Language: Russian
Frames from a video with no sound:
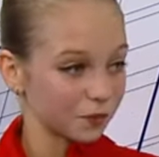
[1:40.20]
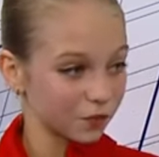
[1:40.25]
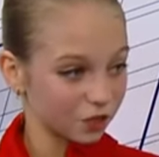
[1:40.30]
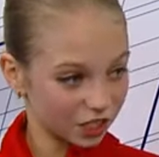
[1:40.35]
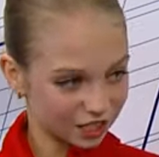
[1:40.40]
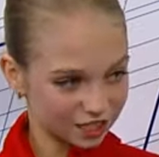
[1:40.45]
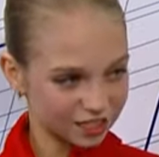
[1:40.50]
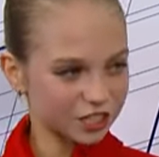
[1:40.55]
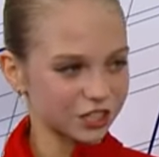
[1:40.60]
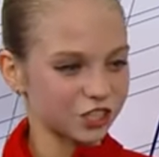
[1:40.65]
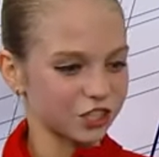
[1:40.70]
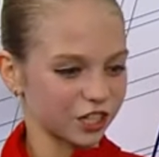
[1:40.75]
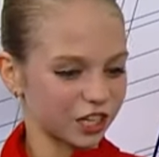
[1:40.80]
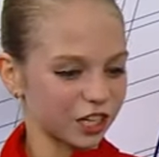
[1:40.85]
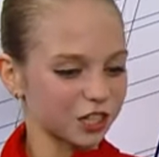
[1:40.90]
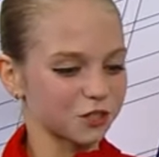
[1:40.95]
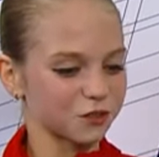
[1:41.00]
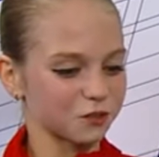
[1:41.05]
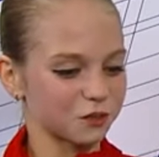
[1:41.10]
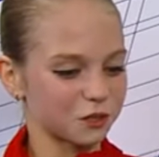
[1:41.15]
Я достаточно
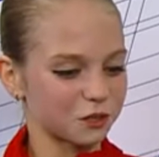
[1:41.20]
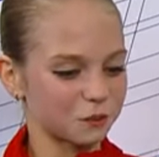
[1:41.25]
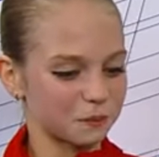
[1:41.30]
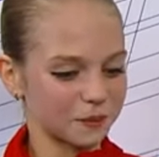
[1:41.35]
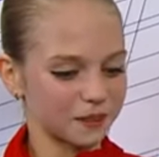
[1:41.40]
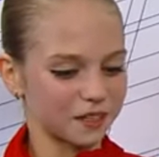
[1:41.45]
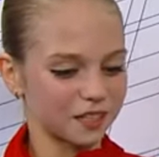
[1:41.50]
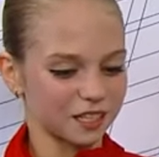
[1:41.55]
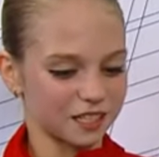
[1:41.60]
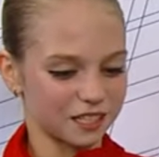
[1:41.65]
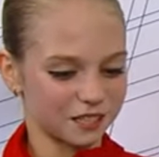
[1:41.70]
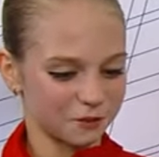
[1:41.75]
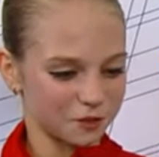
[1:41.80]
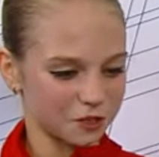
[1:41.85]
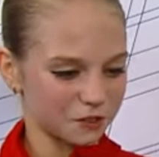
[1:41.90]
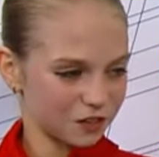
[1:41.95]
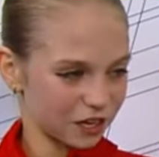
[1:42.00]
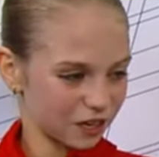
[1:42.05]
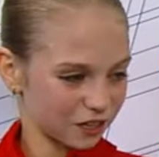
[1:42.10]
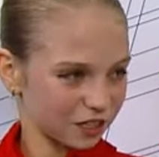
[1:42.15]
хорошо выступила
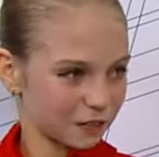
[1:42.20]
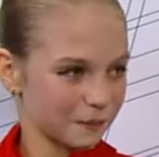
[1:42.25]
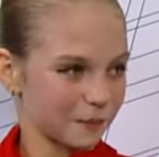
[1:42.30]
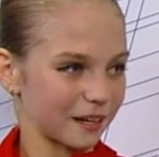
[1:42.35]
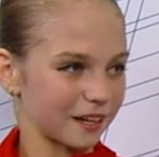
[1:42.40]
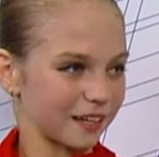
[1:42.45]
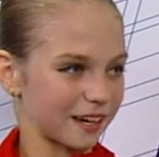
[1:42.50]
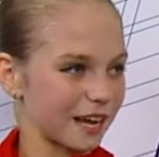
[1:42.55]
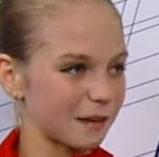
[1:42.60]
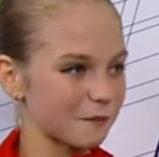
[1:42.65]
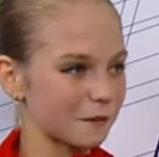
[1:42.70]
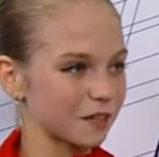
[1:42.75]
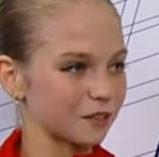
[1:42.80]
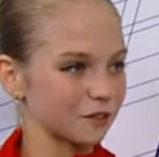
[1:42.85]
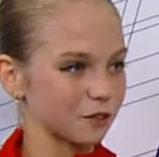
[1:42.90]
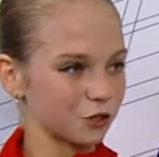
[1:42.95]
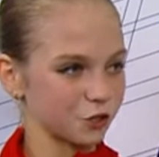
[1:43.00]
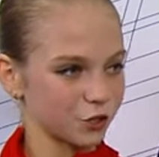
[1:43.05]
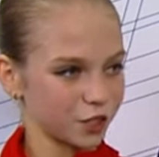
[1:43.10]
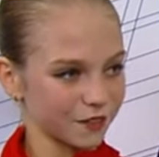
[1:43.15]
сегодня в короткой программе,
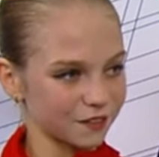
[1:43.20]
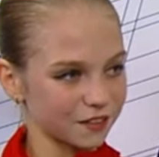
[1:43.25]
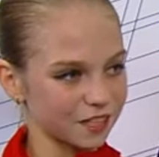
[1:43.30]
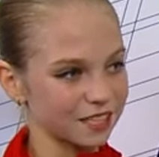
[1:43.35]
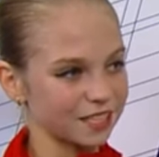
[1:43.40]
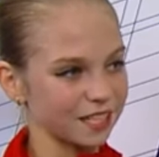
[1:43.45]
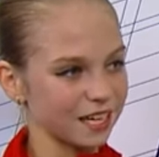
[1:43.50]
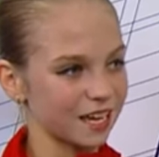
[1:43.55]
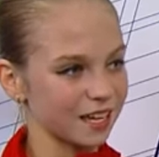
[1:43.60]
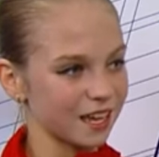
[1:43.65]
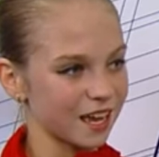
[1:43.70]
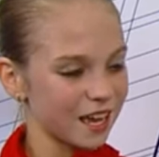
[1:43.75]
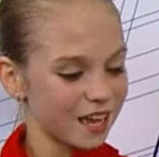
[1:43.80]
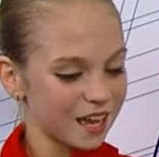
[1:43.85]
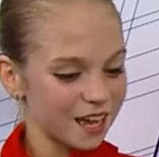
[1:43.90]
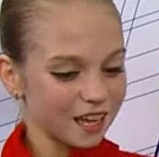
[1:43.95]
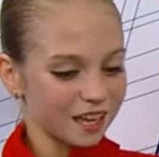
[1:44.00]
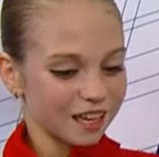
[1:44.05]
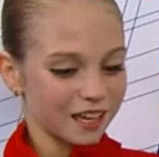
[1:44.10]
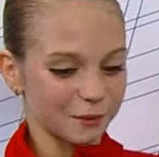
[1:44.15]
но еще завтра день.
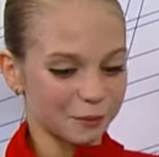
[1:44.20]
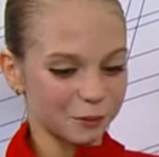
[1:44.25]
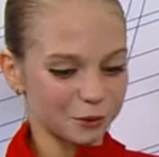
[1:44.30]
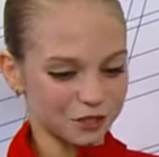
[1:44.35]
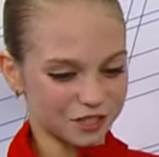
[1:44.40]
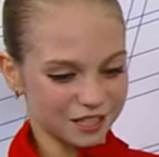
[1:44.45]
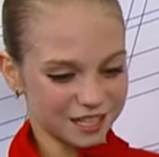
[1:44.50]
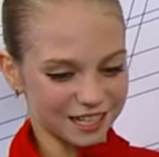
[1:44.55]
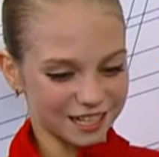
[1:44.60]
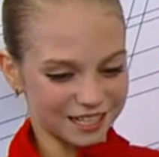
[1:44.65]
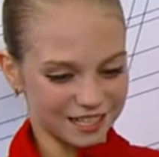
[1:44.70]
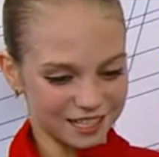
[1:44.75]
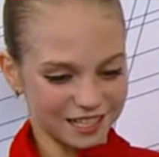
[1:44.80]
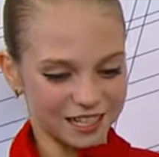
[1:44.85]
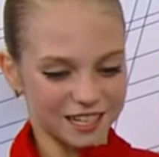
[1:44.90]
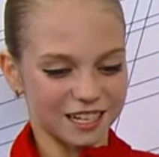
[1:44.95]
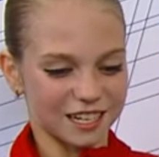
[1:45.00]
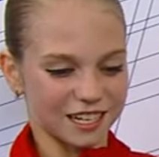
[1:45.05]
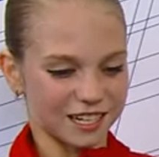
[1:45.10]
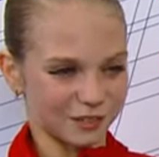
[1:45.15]
Я буду
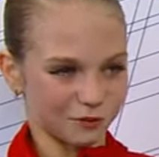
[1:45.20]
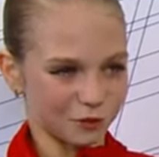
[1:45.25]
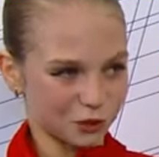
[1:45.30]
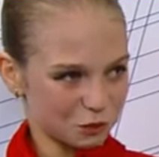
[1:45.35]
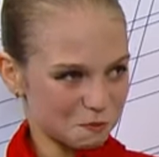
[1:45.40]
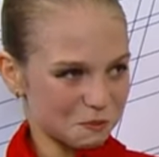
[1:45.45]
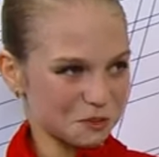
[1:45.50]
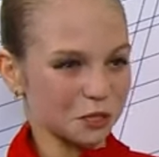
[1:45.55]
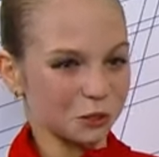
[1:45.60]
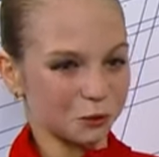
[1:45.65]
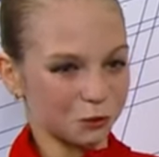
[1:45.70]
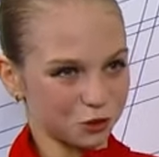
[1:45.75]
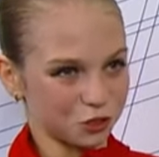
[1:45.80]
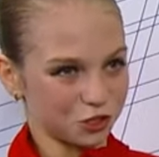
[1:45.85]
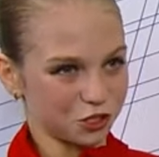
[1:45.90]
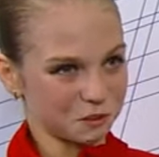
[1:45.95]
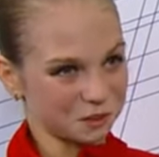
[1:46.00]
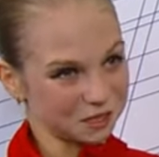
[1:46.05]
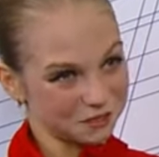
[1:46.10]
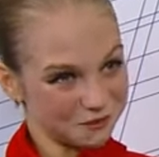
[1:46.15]
стараться выступить не хуже,
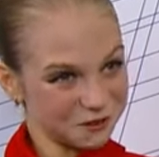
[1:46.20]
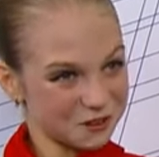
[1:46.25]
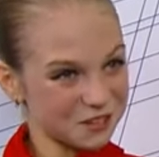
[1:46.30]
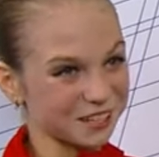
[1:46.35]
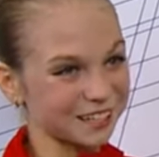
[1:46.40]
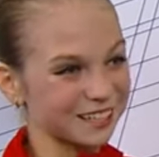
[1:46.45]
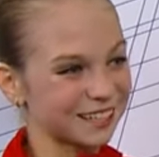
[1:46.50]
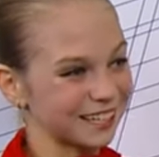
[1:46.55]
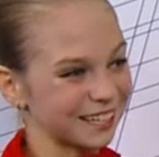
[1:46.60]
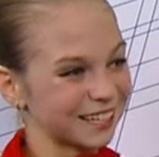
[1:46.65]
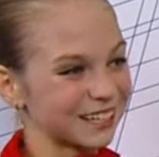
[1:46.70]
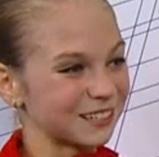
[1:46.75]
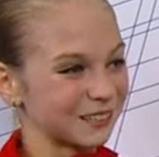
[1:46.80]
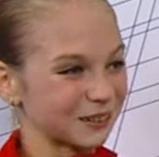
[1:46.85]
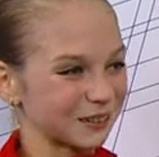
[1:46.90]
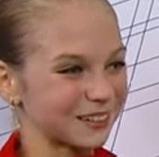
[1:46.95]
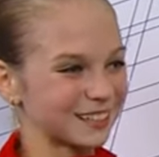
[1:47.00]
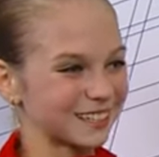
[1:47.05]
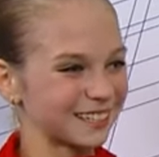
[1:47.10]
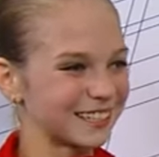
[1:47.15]
чем сегодня.
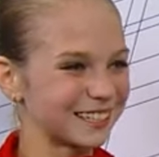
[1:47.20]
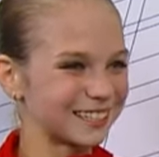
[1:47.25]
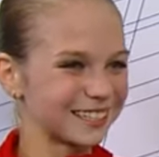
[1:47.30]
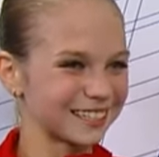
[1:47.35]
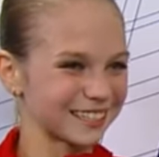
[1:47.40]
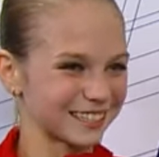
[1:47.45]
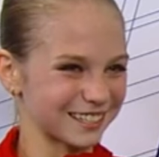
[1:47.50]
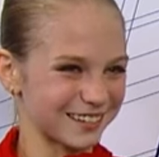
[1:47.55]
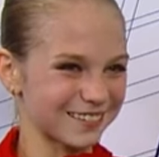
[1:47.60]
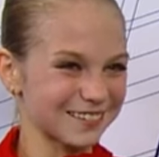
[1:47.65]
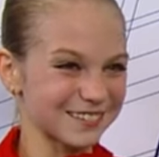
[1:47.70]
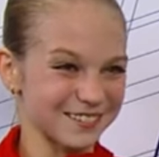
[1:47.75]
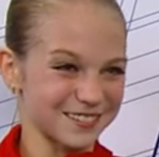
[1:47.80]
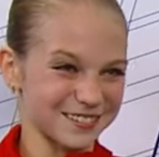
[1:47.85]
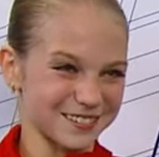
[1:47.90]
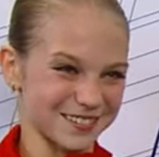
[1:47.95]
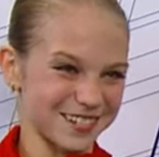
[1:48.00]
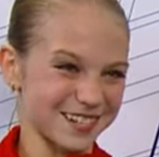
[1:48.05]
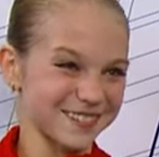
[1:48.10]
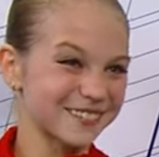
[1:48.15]
Вот, завтра
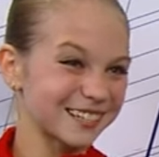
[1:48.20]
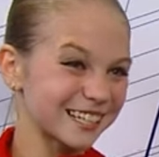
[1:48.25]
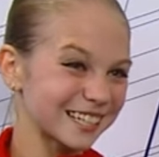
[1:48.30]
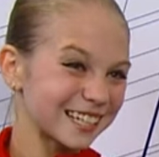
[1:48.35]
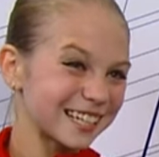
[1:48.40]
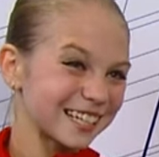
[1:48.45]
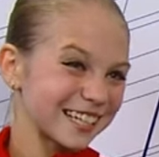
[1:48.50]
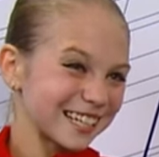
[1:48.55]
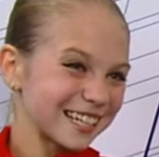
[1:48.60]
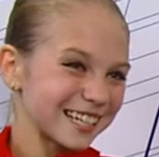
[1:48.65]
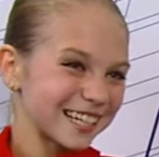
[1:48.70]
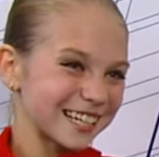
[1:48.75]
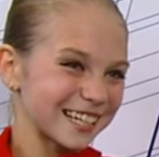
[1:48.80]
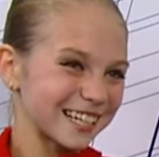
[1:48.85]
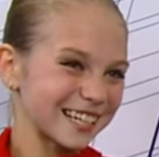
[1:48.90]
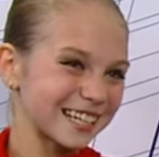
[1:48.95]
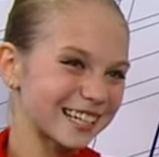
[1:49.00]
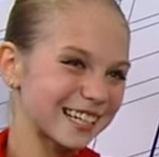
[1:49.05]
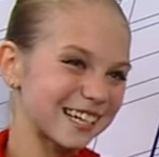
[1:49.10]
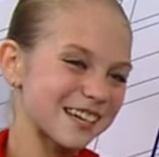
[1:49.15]
посмотрим.
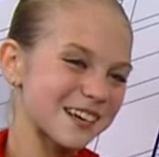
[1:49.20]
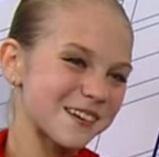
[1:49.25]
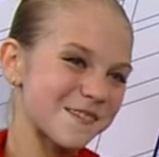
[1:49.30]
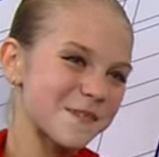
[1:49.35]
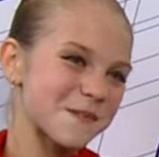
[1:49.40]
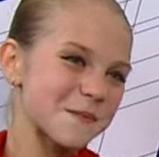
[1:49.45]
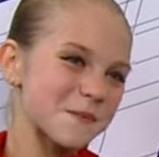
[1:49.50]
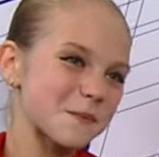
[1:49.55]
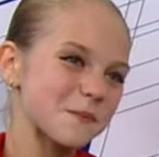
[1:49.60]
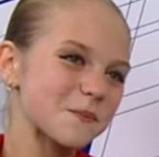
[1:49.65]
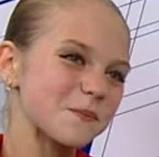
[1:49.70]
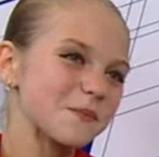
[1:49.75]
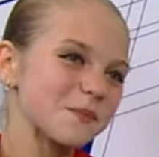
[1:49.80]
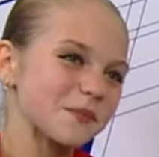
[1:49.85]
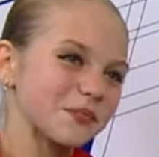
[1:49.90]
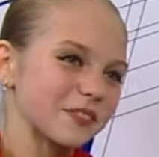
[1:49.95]
А странно так выступать,